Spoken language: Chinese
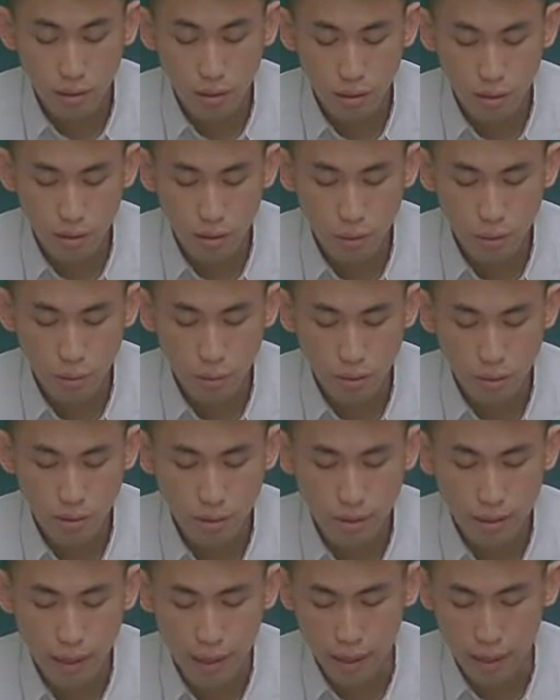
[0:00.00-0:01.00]
一个行为就是
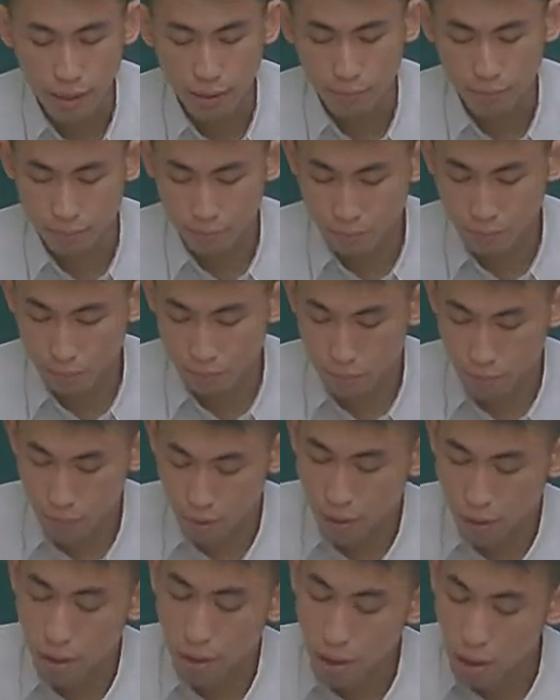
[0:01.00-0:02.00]
甲
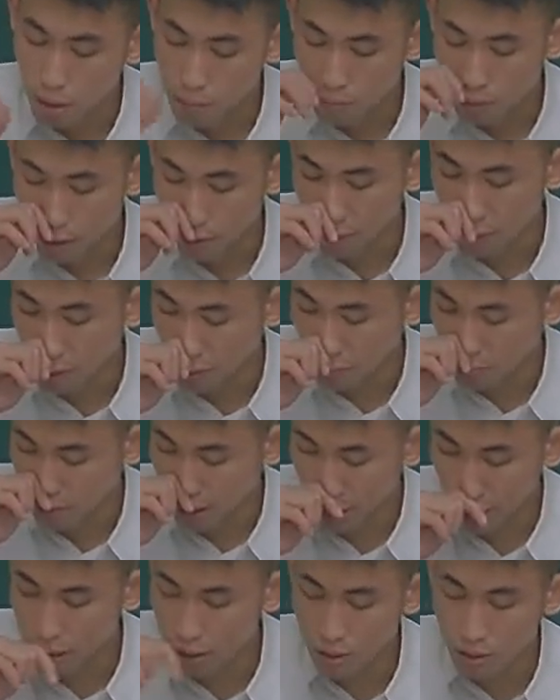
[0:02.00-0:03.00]
买房
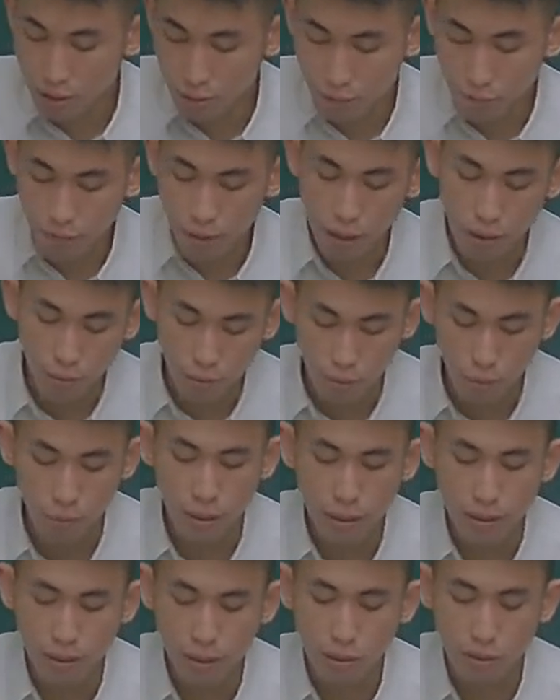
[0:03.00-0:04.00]
买了一个房屋
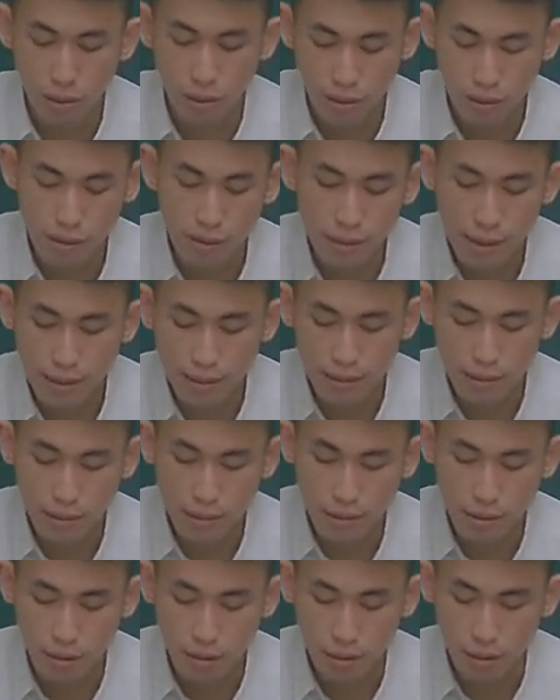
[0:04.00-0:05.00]
嘛，然后登记在自
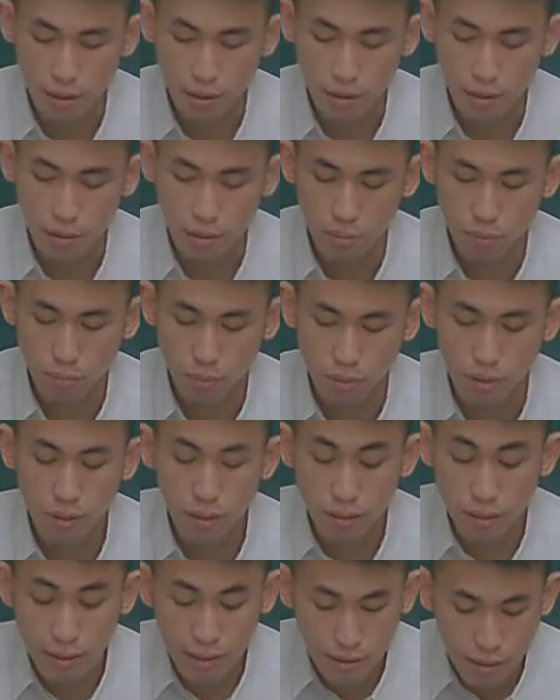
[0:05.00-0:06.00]
己的不是
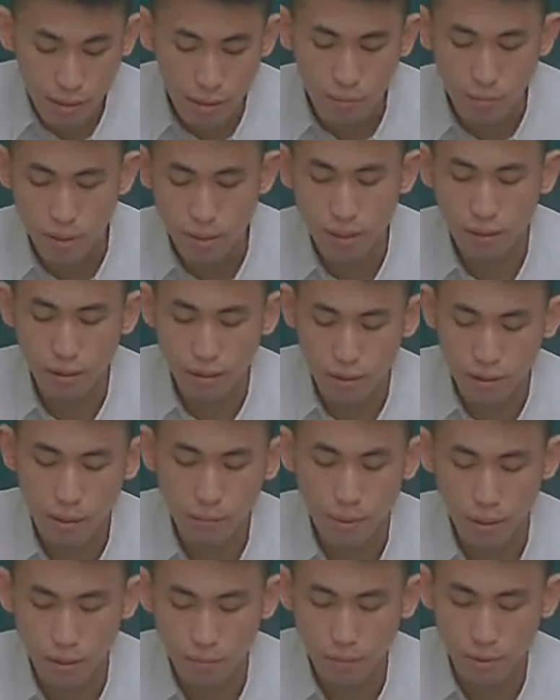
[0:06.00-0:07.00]
登记在自己的名下，登记在
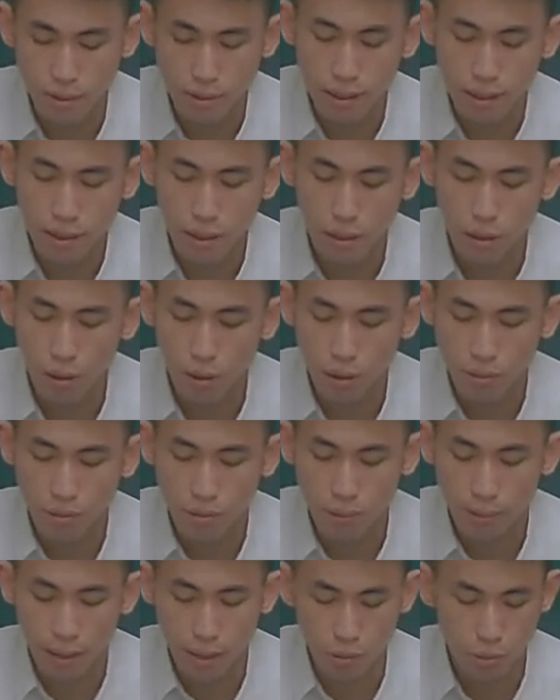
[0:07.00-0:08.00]
别人名下，然后后来又
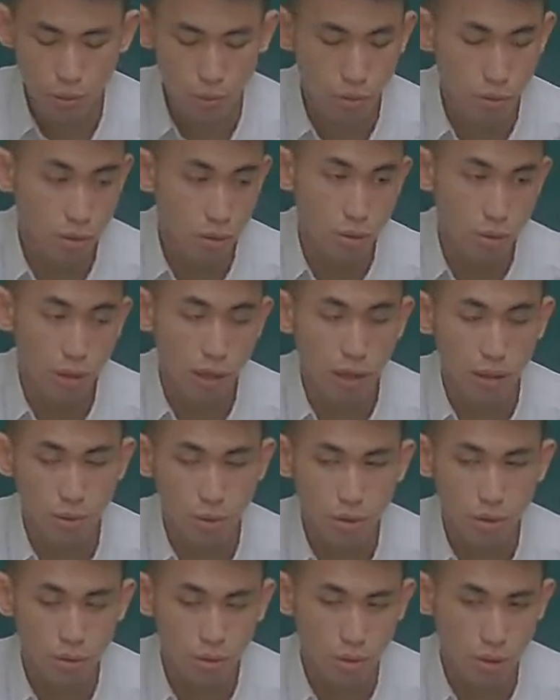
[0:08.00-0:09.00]
再把它出，所以他
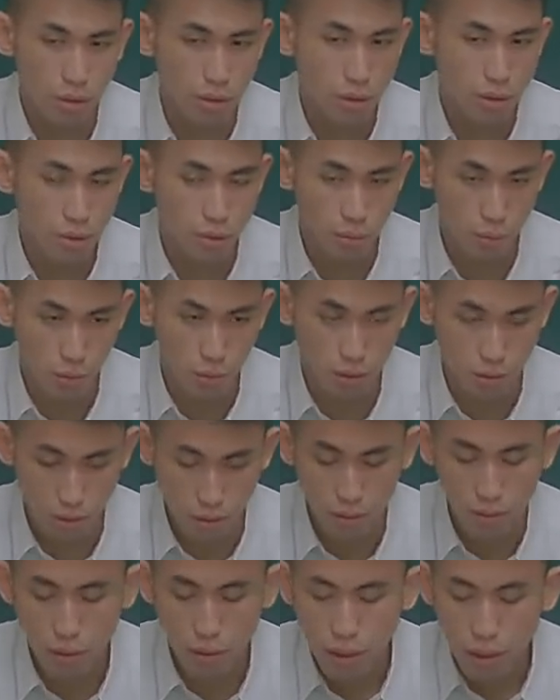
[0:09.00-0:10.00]
赚取一个所
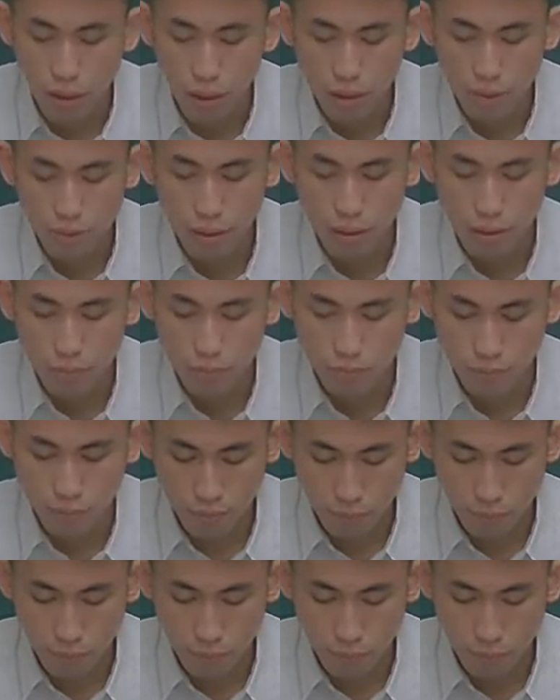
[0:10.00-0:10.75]
得。那